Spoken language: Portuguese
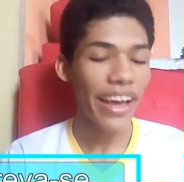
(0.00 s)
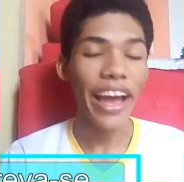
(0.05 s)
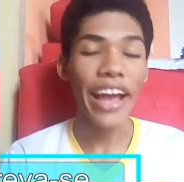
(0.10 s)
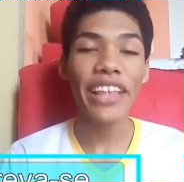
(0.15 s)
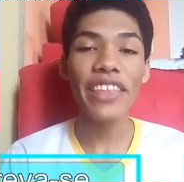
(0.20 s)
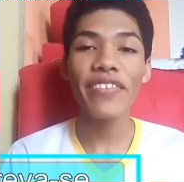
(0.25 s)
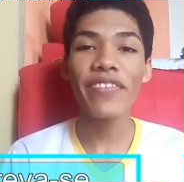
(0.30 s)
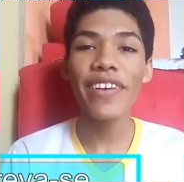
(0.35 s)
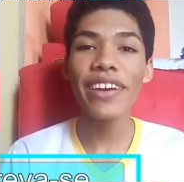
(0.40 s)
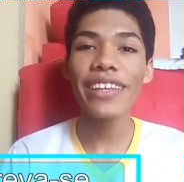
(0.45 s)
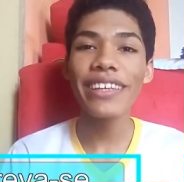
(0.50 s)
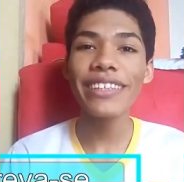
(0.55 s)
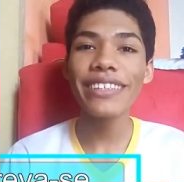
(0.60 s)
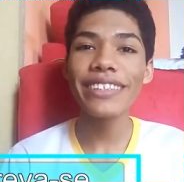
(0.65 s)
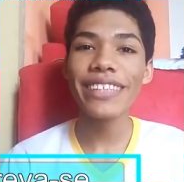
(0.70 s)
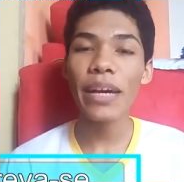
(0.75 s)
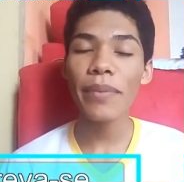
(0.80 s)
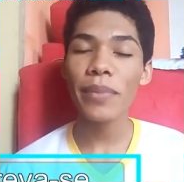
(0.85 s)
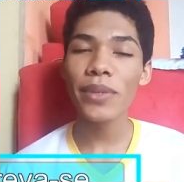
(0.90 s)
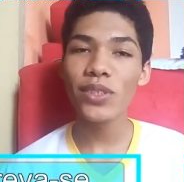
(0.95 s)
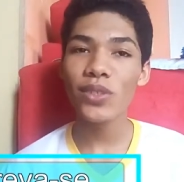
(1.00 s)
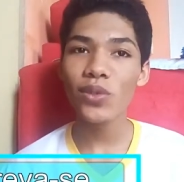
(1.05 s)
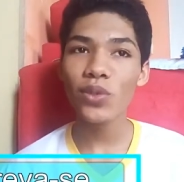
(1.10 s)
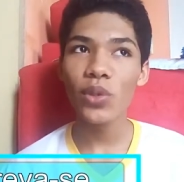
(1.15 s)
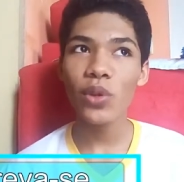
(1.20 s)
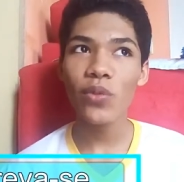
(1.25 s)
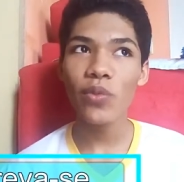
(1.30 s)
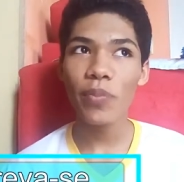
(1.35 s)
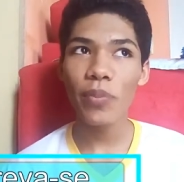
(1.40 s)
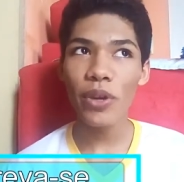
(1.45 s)
A gente vai iniciar mais um
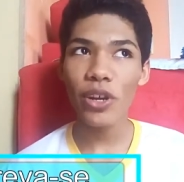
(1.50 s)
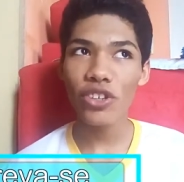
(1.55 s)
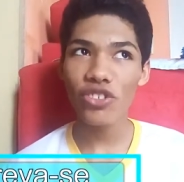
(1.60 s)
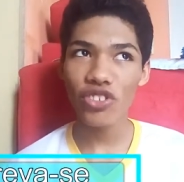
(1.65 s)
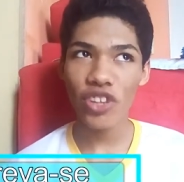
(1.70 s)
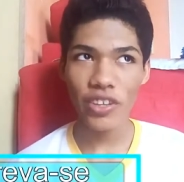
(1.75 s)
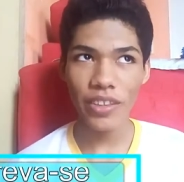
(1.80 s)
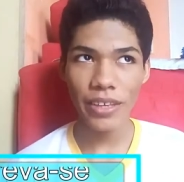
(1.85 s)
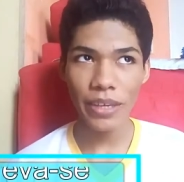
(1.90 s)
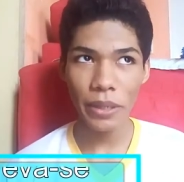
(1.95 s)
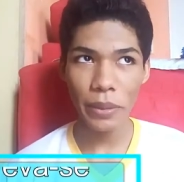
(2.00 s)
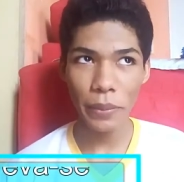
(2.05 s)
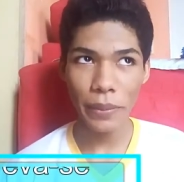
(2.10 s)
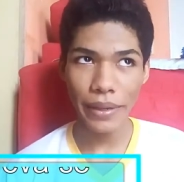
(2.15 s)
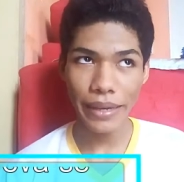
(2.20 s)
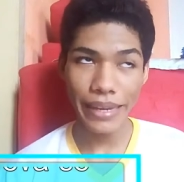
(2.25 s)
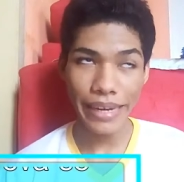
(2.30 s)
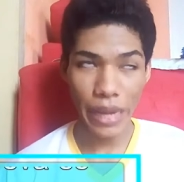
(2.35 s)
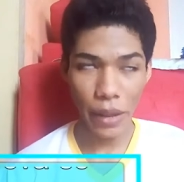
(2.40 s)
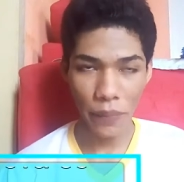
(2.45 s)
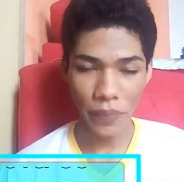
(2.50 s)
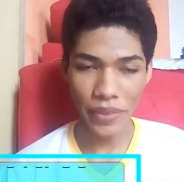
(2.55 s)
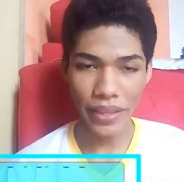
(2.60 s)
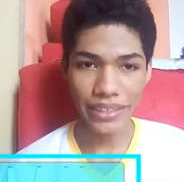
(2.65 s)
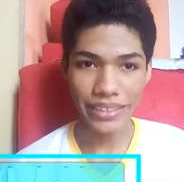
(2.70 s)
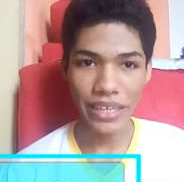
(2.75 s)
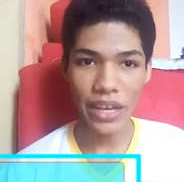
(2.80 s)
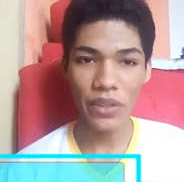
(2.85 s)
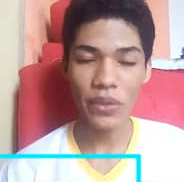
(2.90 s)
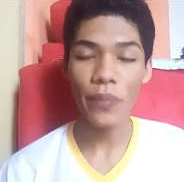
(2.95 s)
novo projeto aqui no canal,
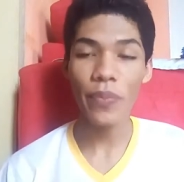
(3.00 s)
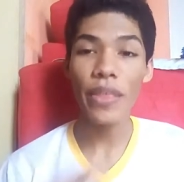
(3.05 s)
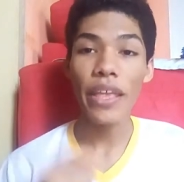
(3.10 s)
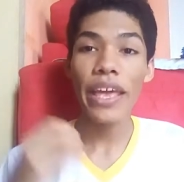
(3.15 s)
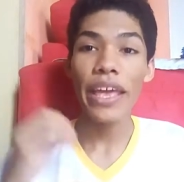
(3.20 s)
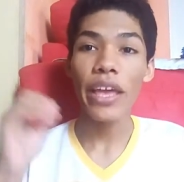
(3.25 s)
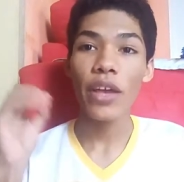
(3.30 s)
tá certo?